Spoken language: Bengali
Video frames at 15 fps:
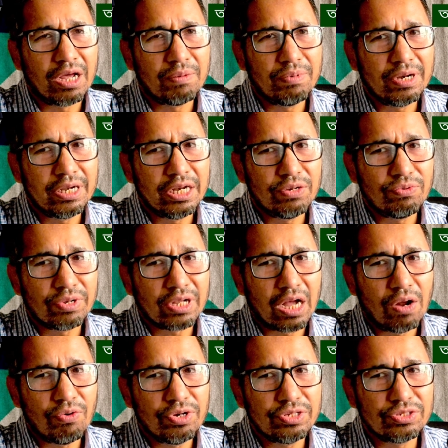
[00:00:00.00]
বারবার
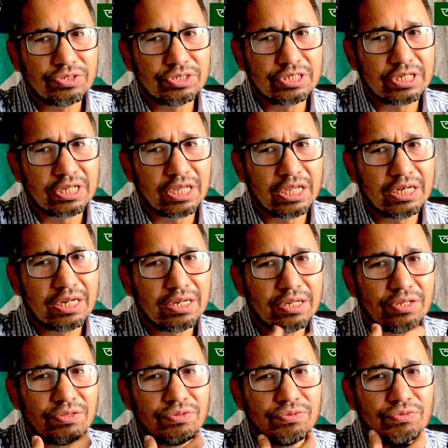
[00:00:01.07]
নেটওয়ার্ক আউটেজ হচ্ছে
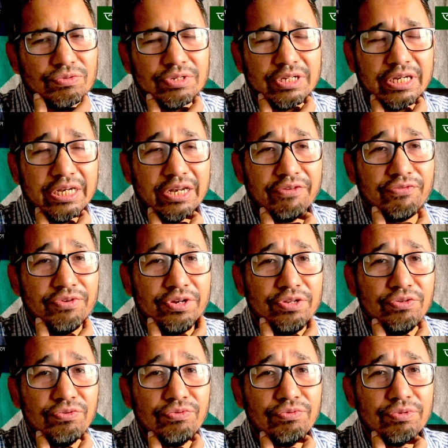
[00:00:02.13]
এটা কিন্তু
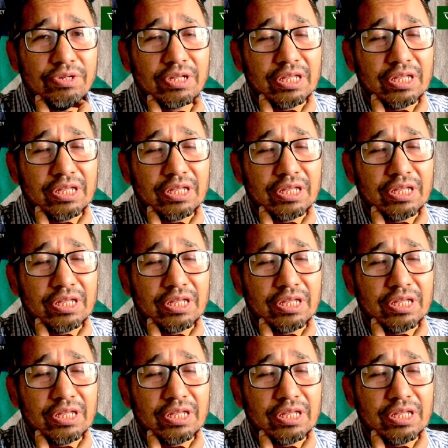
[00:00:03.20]
রেভিনিউ